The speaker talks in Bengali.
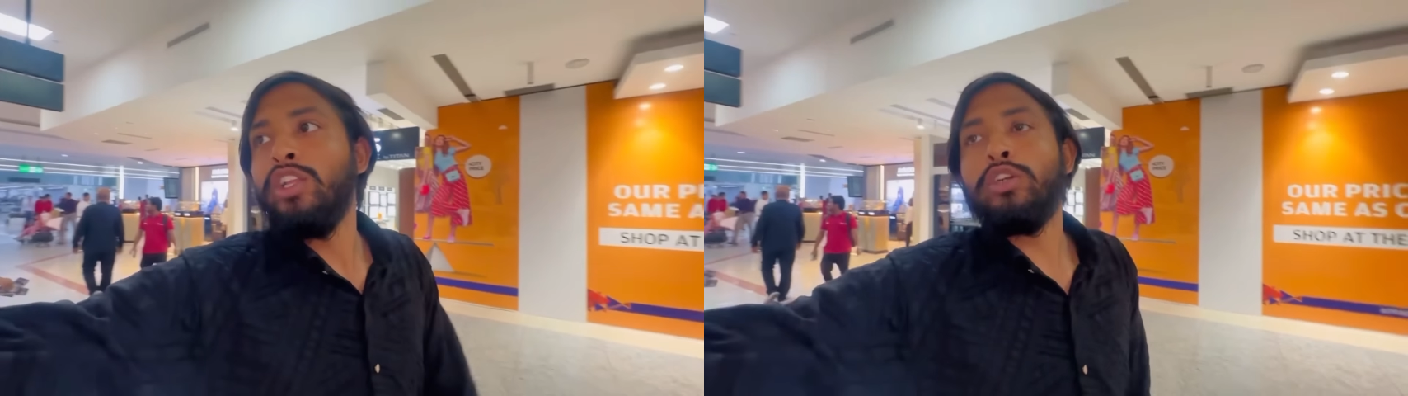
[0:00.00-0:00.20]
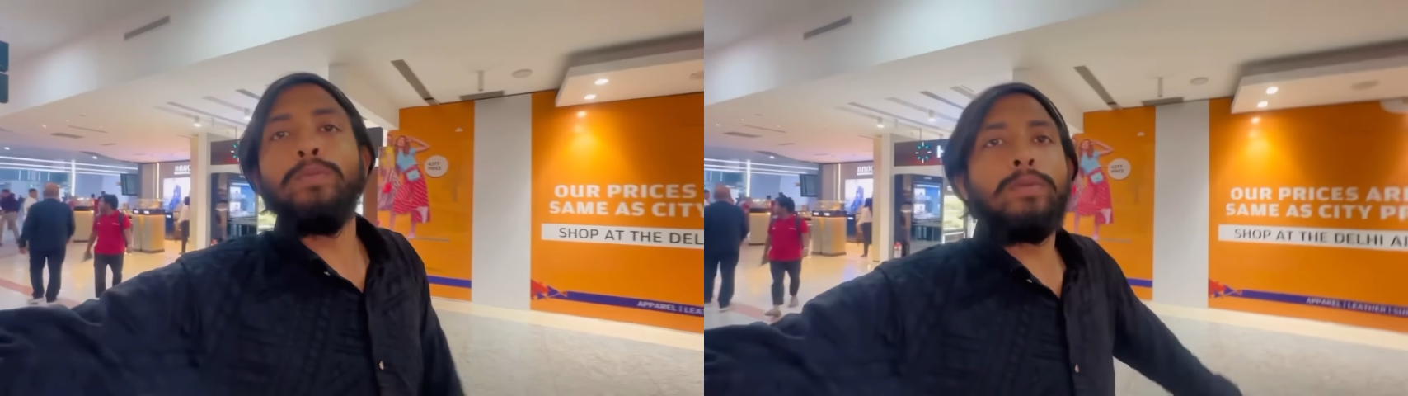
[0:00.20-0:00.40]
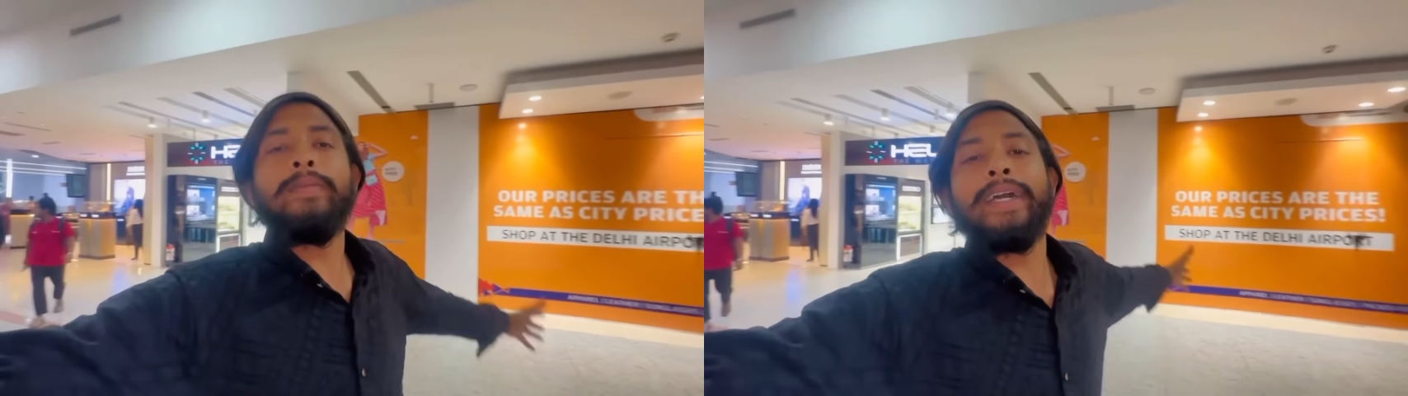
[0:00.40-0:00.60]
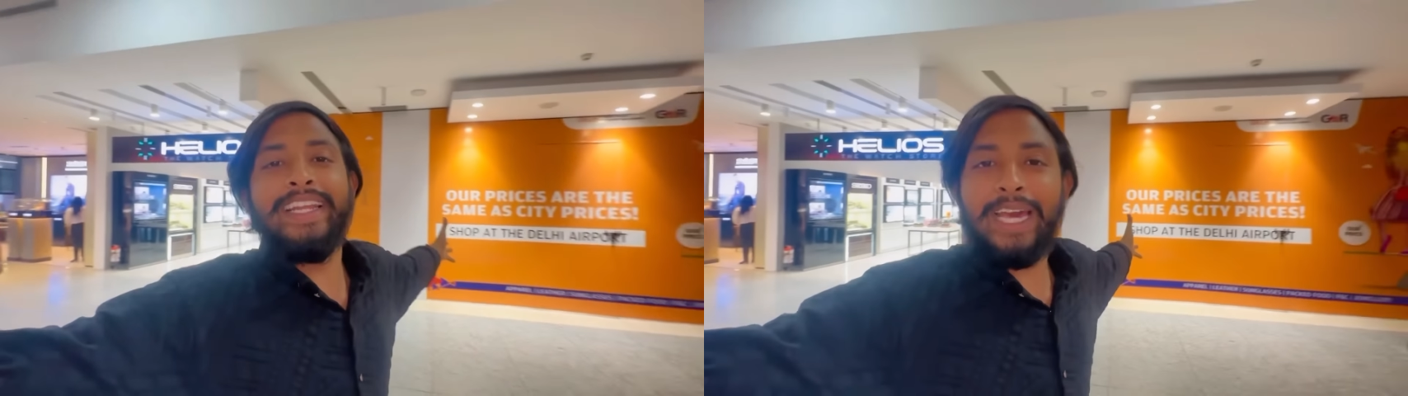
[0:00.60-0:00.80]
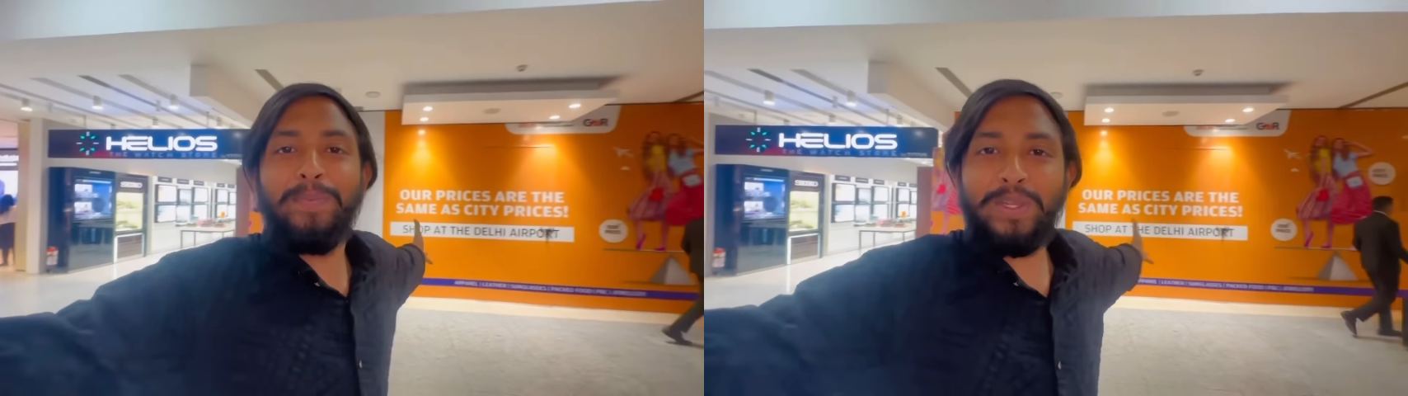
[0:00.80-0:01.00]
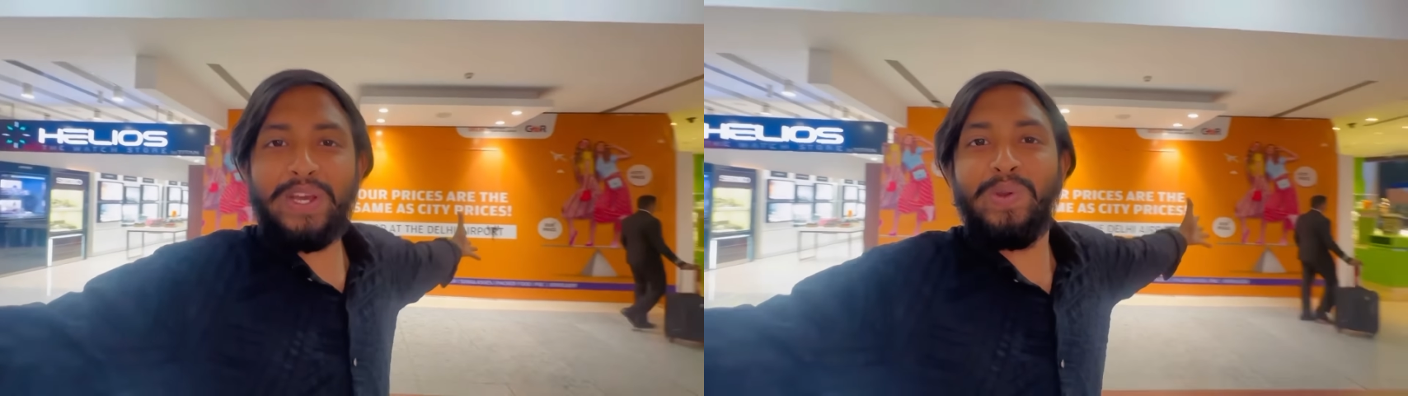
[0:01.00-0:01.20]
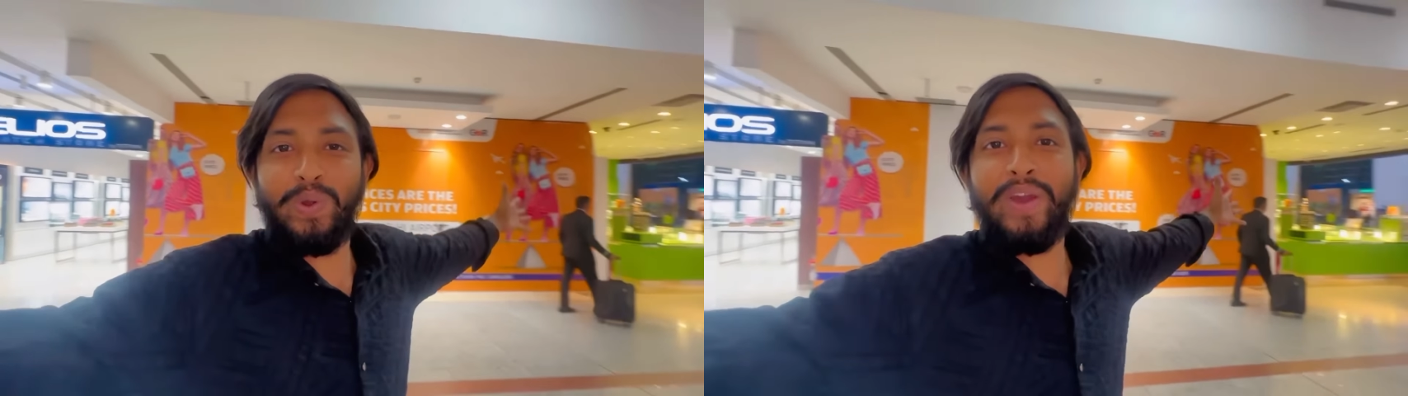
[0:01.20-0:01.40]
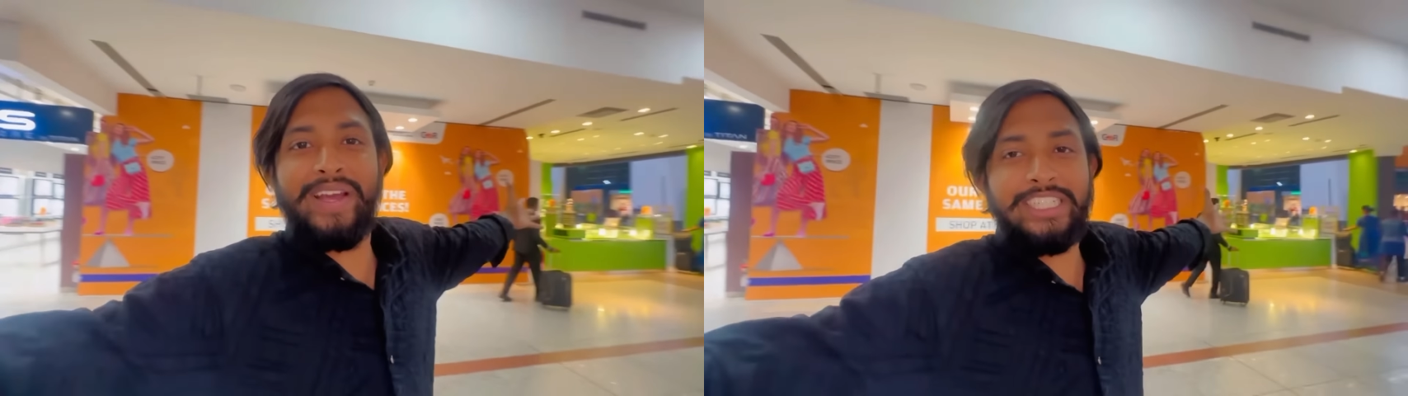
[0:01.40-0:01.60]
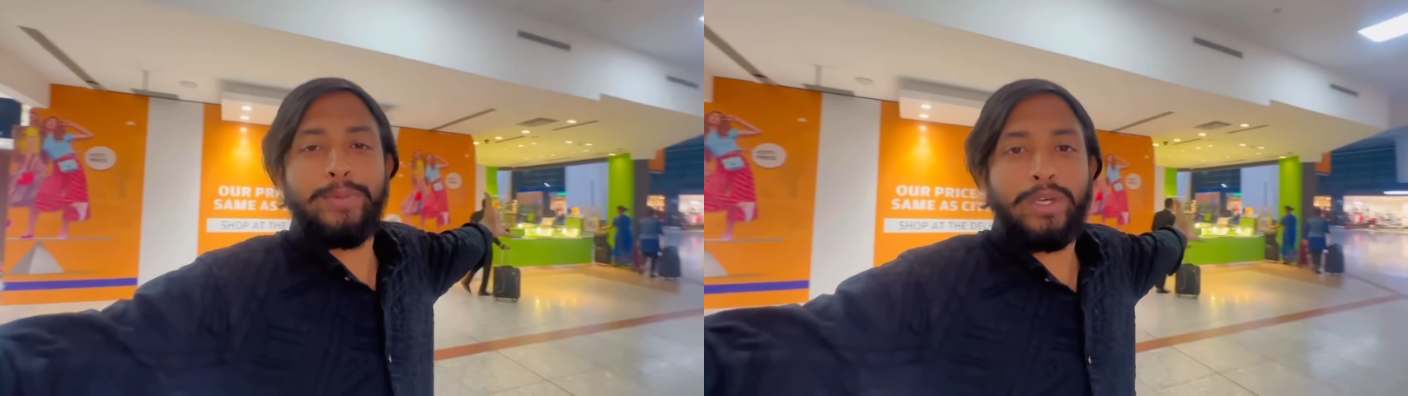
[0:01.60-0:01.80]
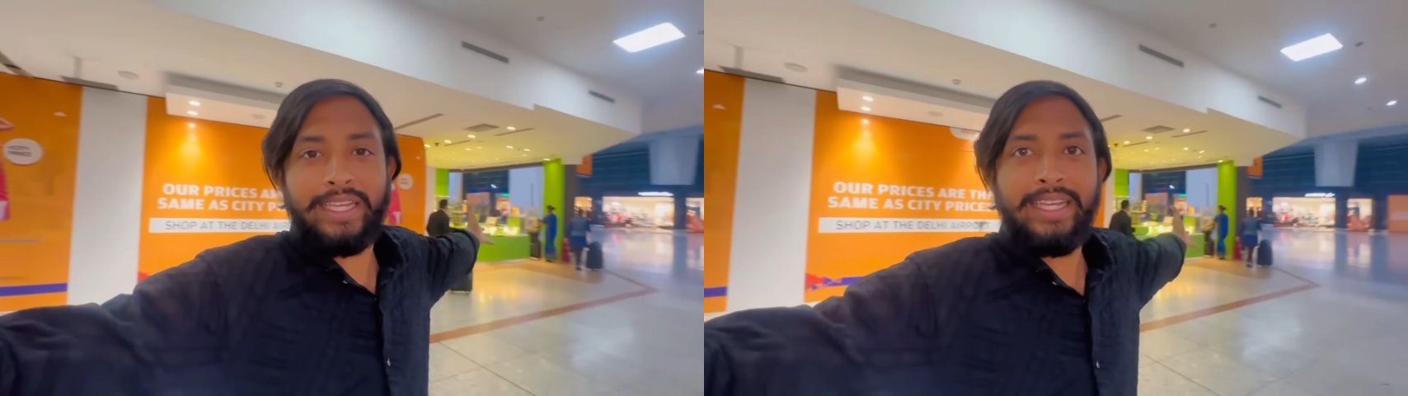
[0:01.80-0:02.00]
তো মুম্বাইয়ের এয়ারপোর্টটাও ঘোরা হয়ে
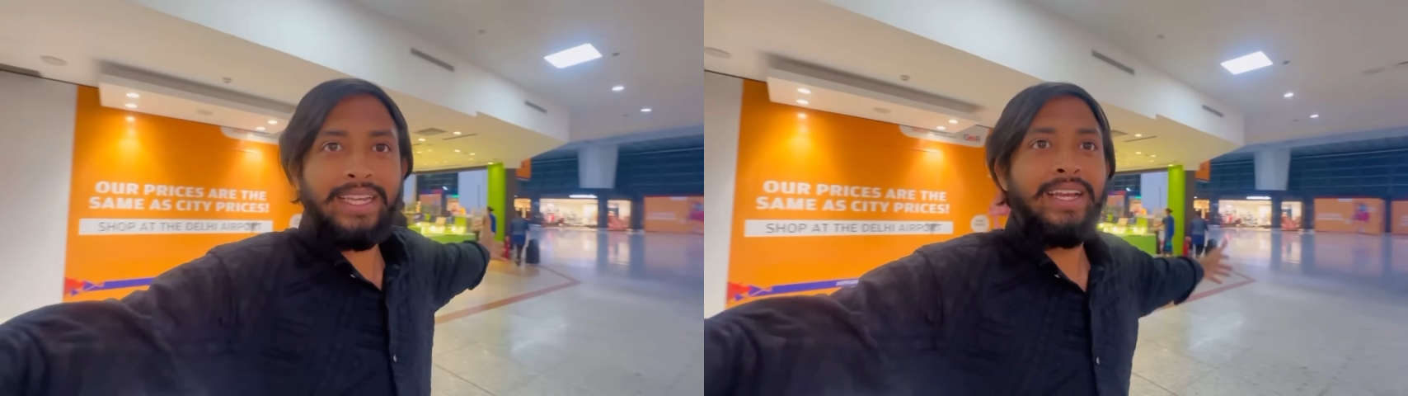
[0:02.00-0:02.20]
যাইব আর কি